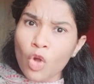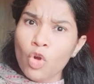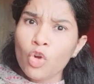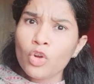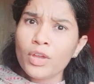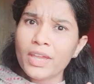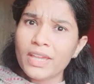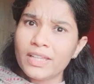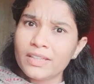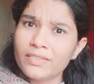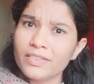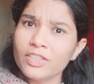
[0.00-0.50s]

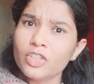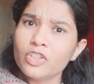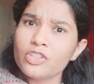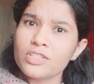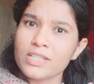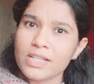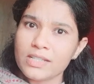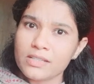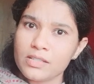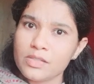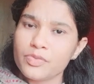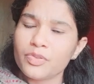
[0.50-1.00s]
ஓகே இது வந்து
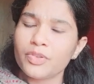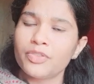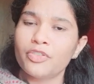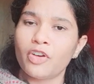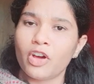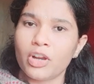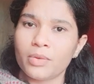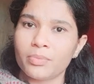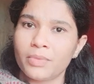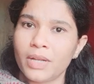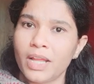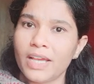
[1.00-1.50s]
ஒரு சக்ஸஸ்ஃபுல்
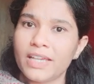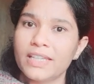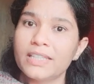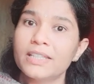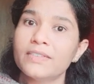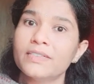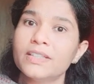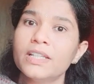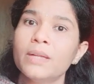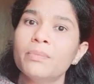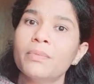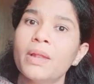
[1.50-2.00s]
ஃபார்முலா
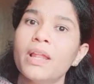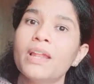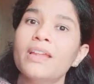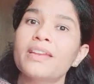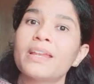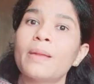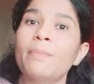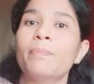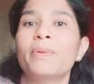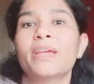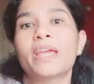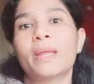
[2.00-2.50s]
இதை வந்து
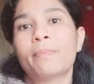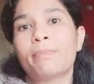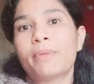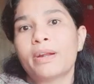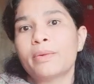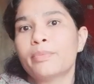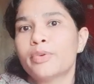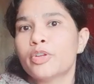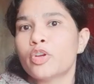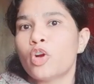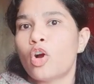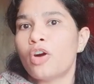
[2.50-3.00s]
நம்மளால் ரெப்ளிகேட்
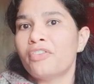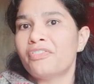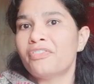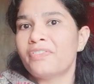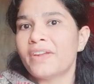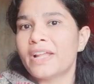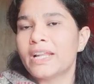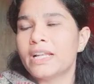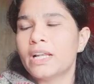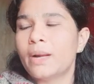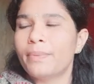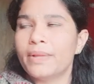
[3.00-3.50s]
பண்ண முடியும்
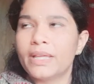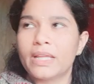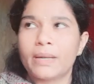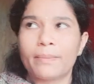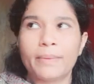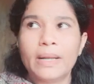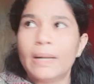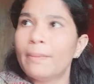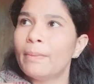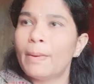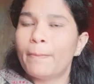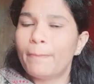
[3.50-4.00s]
ஆஃப்லைனில்
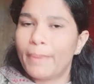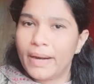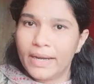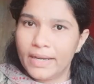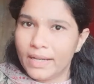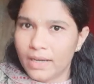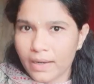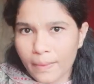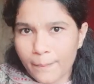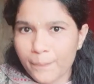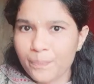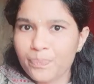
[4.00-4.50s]
அப்படிங்கிற மாதிரி நம்ம
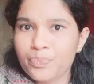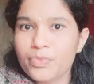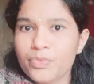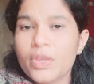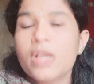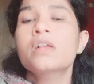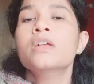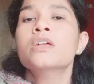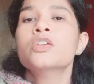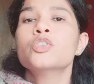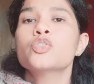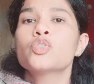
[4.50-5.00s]
பண்ணலாம்
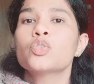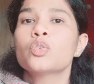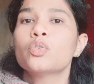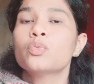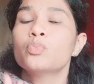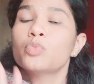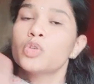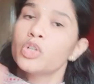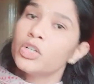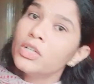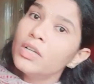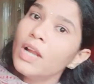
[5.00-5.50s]
ஸோ
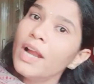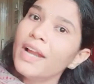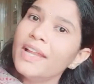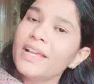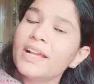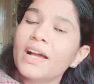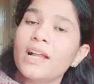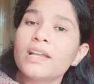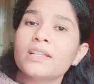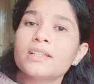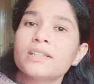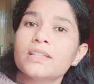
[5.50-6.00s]
முன்னாடி
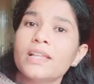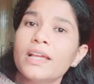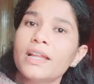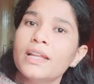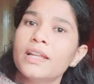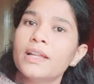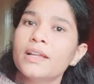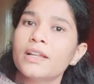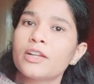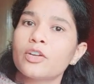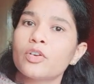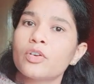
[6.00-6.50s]
காலத்தில் தான்
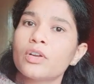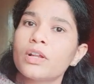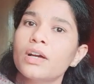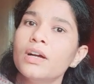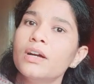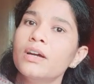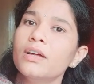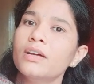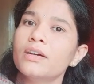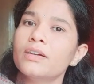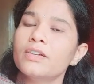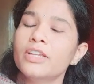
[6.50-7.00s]
என்ன இருக்கும்னா
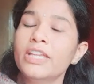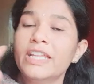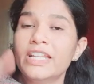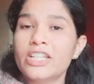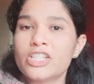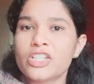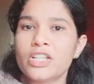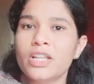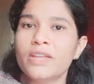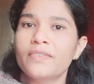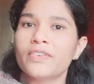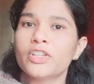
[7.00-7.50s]

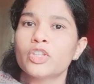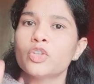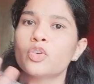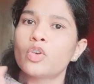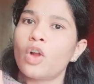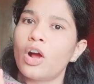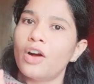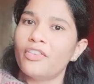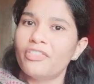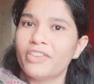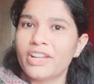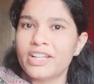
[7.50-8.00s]
இனிஷியலி வந்து
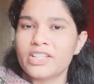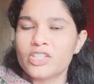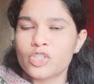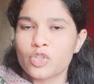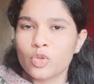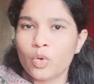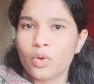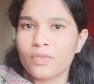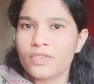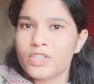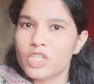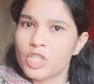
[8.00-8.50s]
ஒரு ஆஃப்லைன்
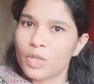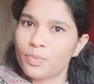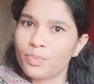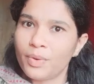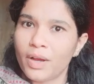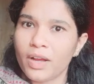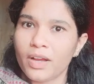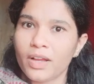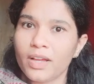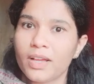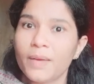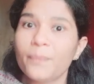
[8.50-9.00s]
ஸ்டோர்
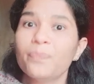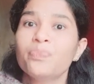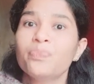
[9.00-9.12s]
வச்சுருப்பாங்க